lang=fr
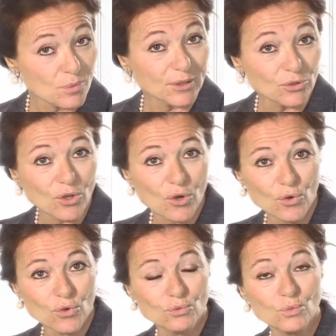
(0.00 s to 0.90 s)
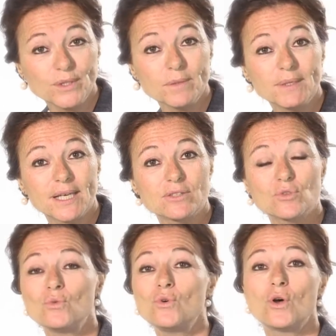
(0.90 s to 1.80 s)
maintenant une
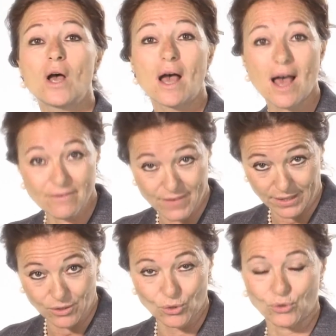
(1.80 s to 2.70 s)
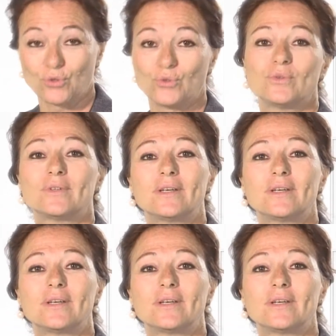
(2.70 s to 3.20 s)
multiplication avec retenue.